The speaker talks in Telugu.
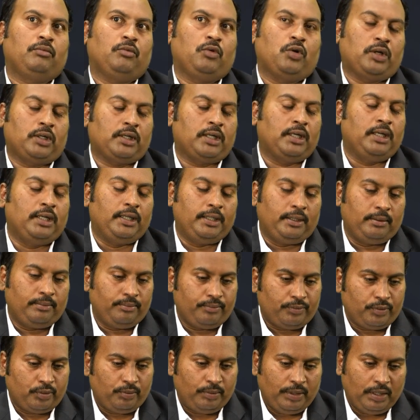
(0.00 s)
ఒకటండి
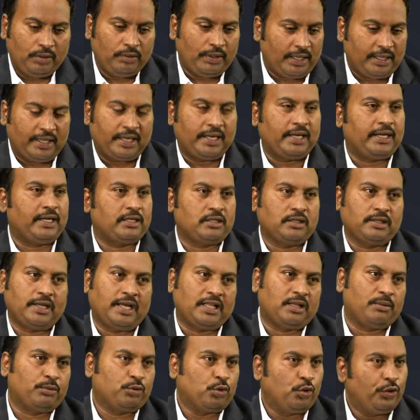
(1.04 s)
ఇప్పుడు మేము ఎన్ఆర్ఐ కేసులు
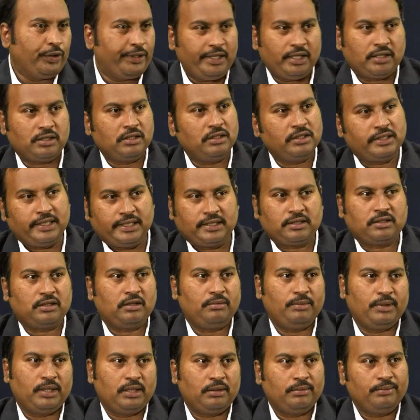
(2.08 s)
దాదాపు ట్వంటీ ఇయర్స్ నుంచి
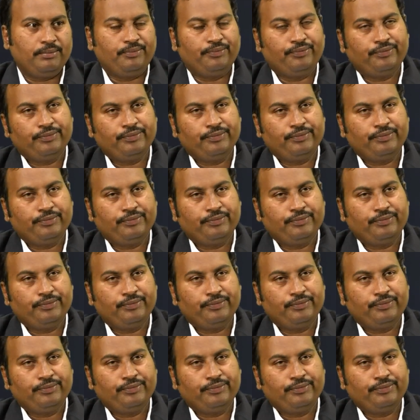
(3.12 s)
చేస్తున్నాం మేడం